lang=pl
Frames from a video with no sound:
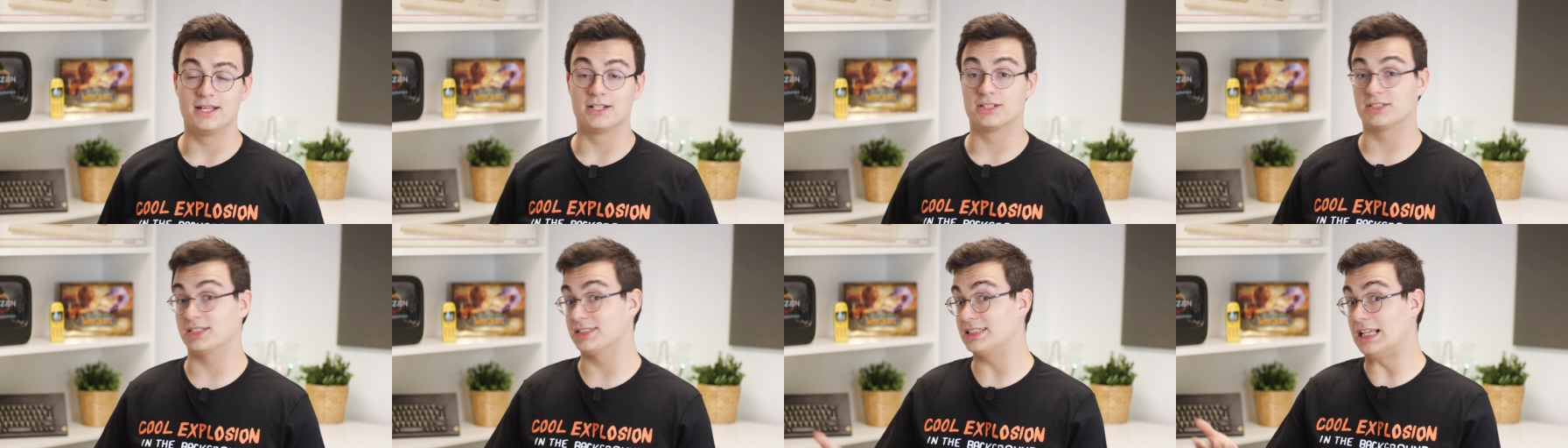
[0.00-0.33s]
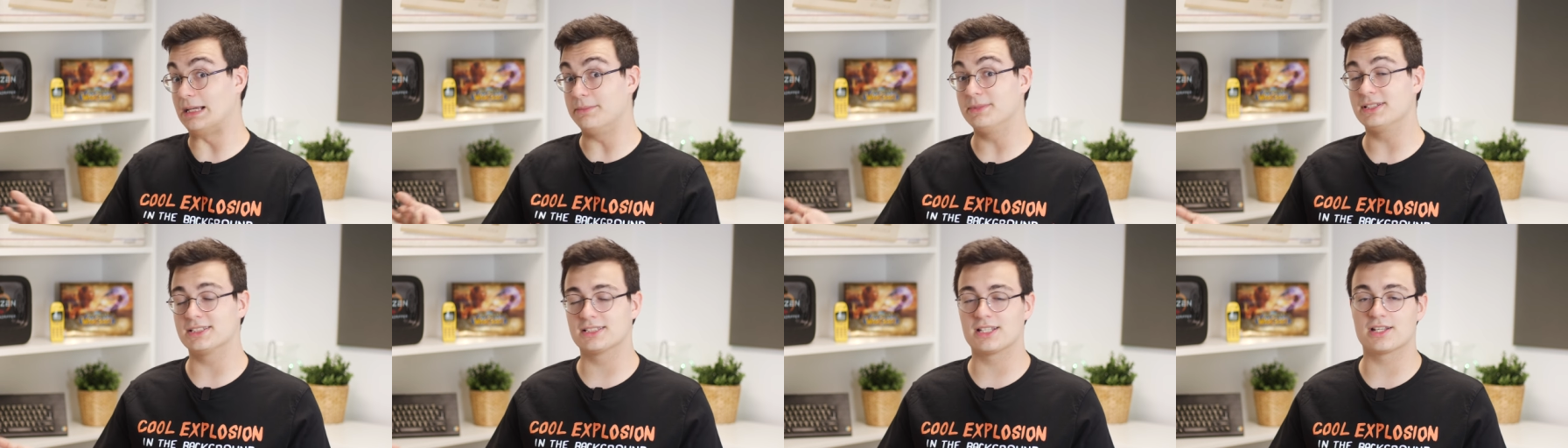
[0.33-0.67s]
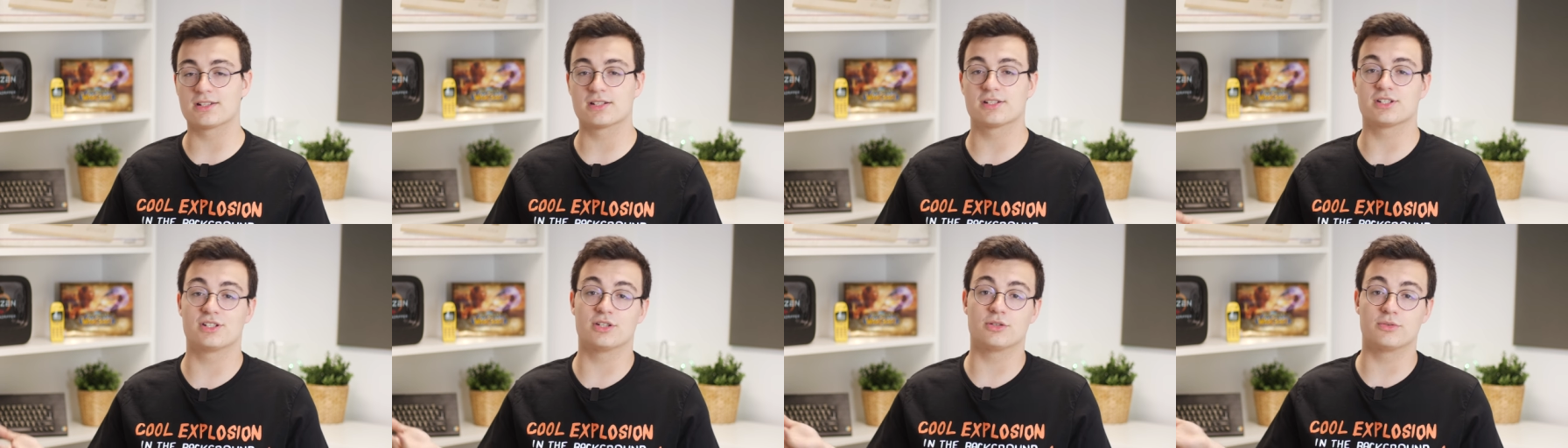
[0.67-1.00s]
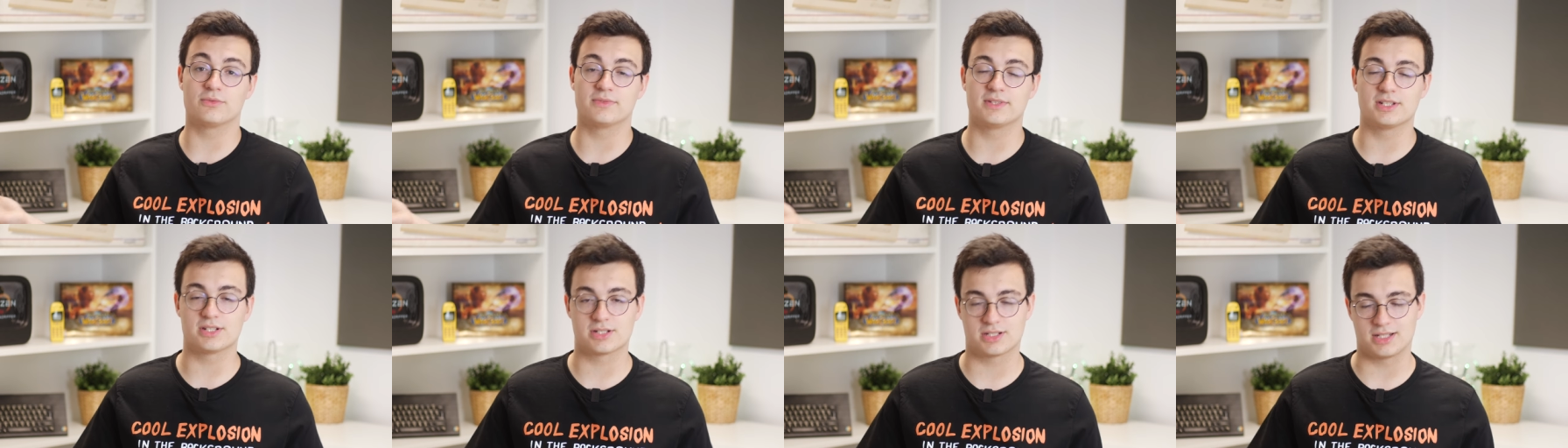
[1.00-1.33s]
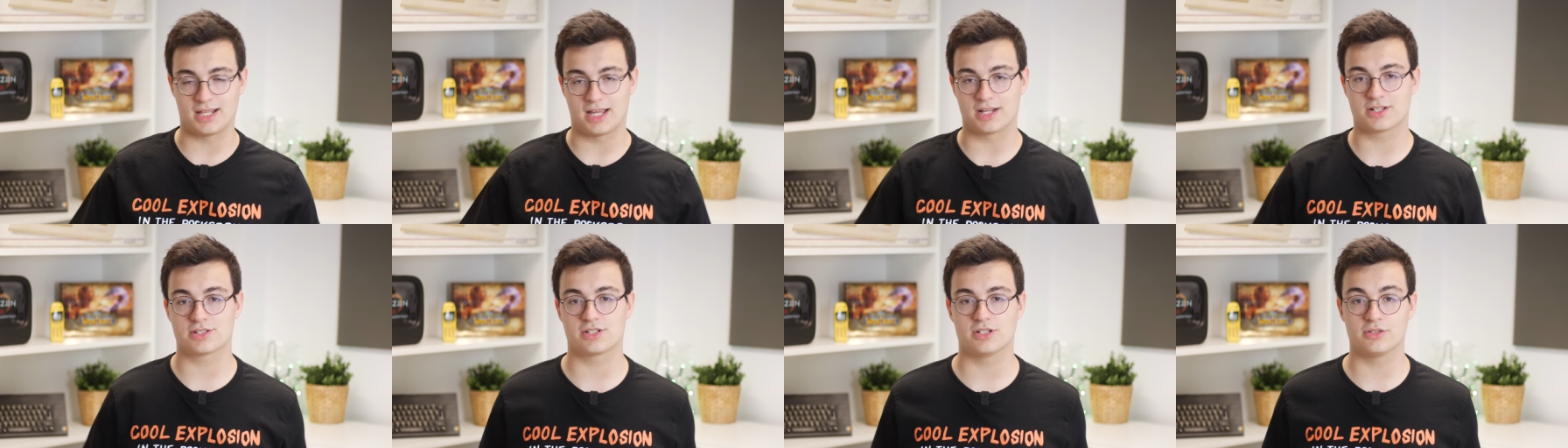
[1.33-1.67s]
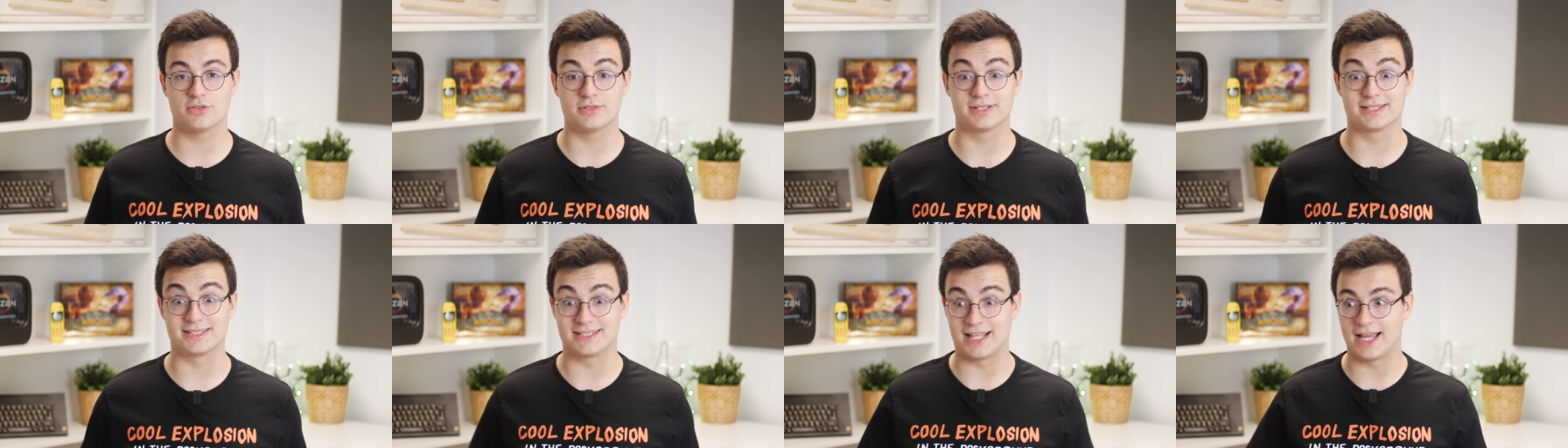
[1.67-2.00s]
Czasami zdarza się również tak, że
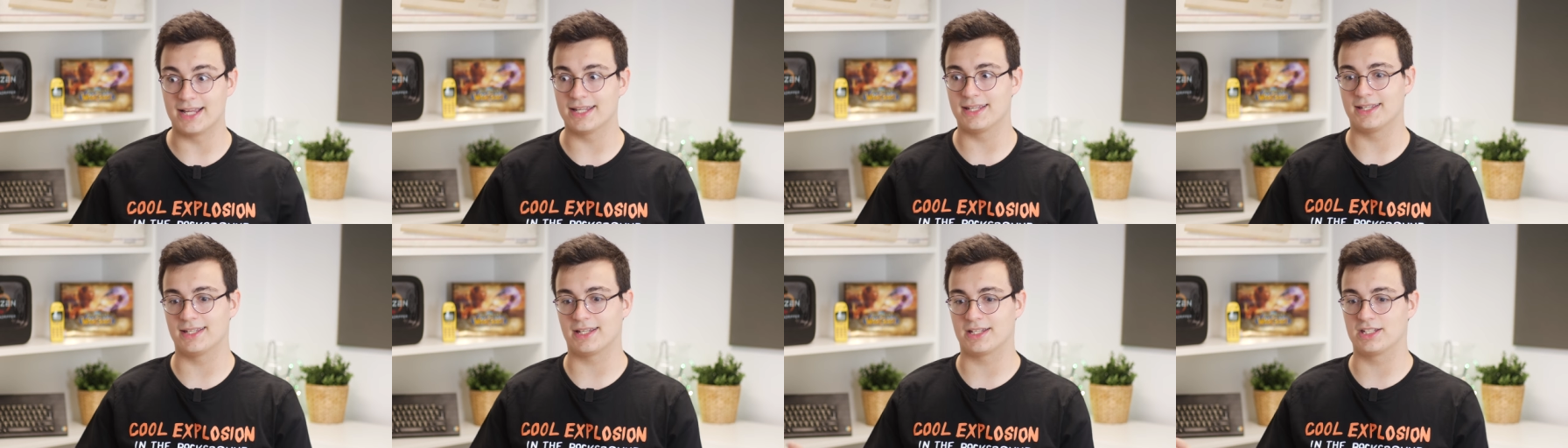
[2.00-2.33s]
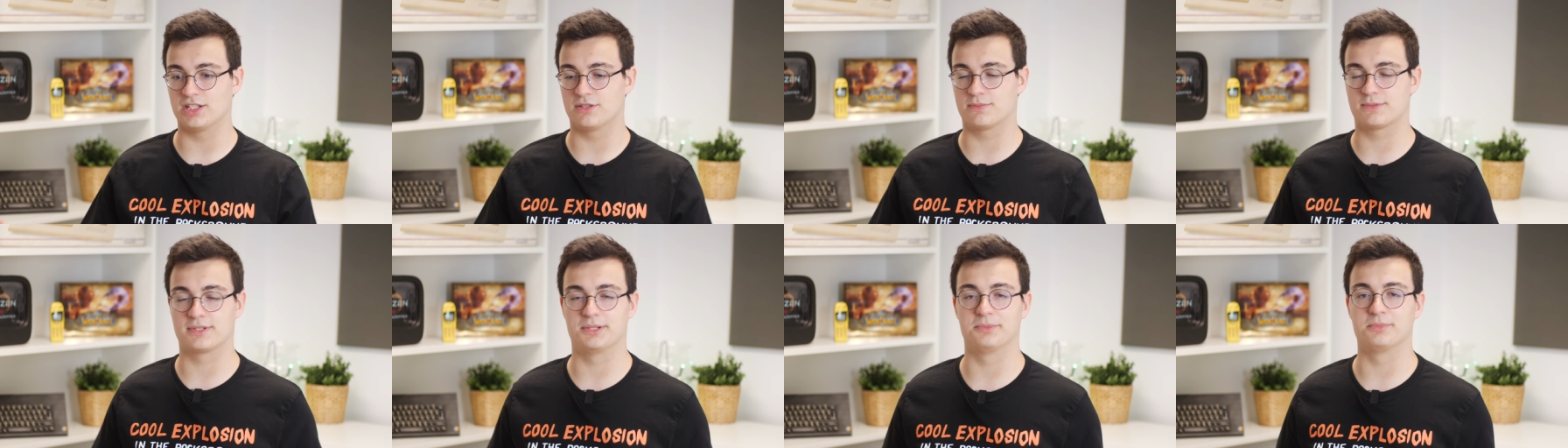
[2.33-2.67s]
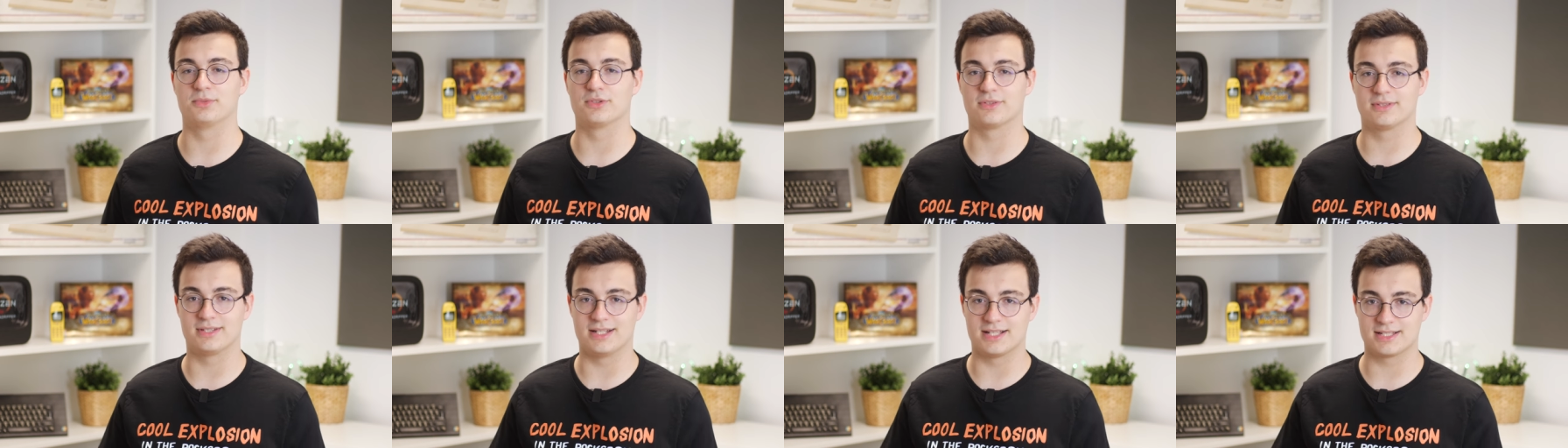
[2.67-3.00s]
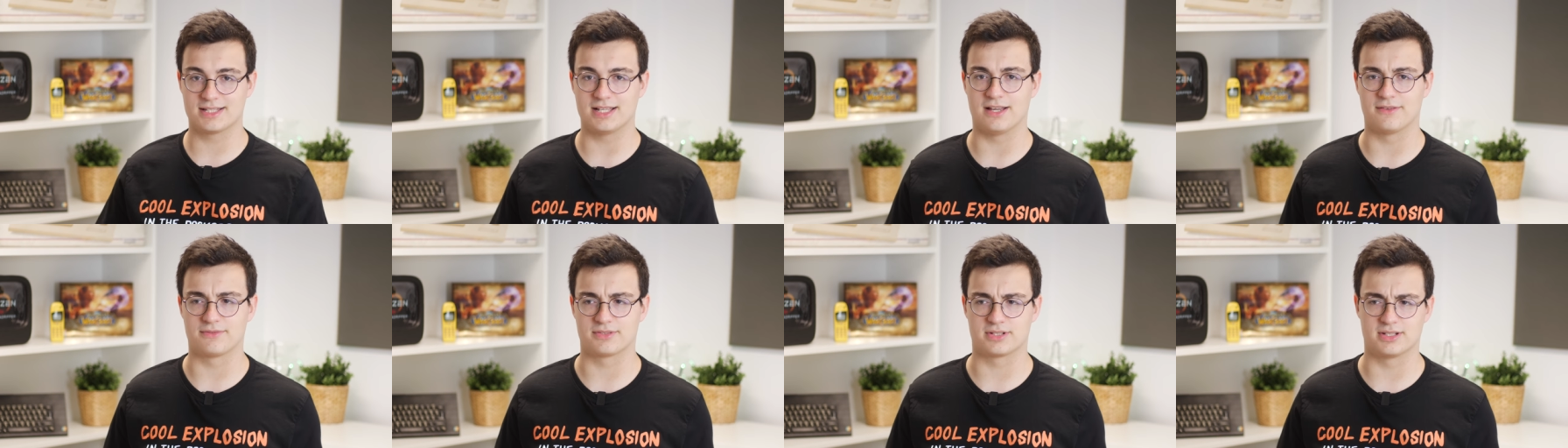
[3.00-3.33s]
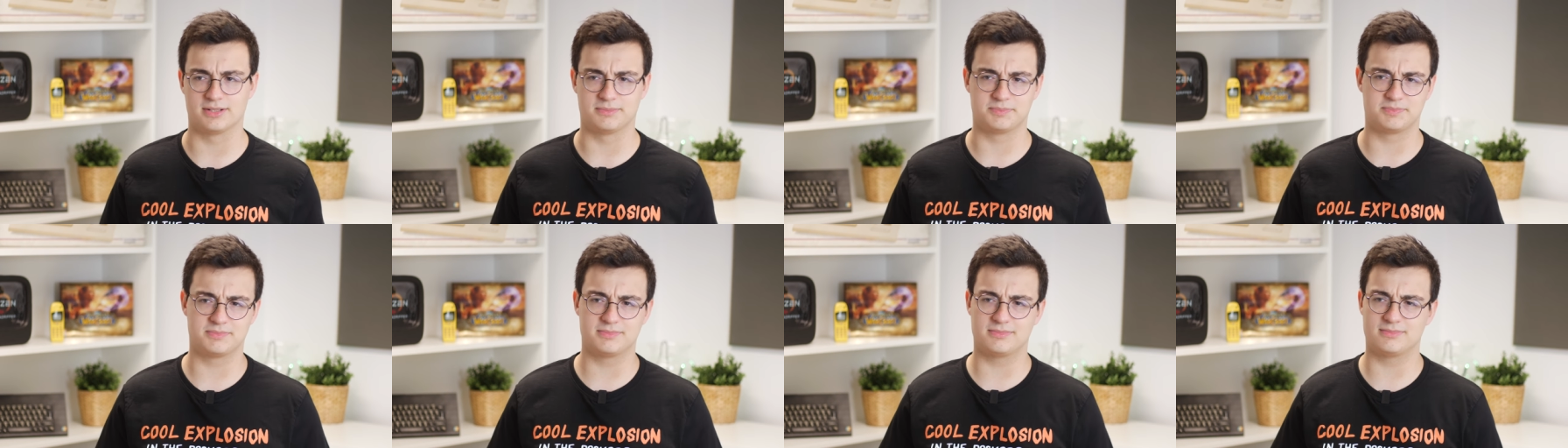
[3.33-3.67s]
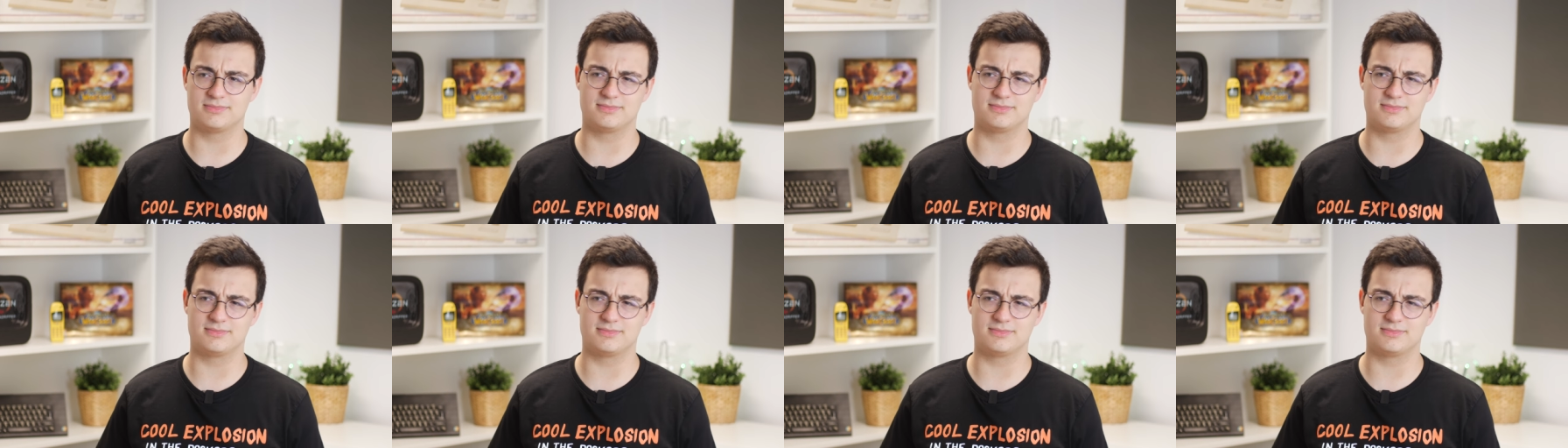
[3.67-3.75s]
dostaje jakiś przedmiot na zawsze.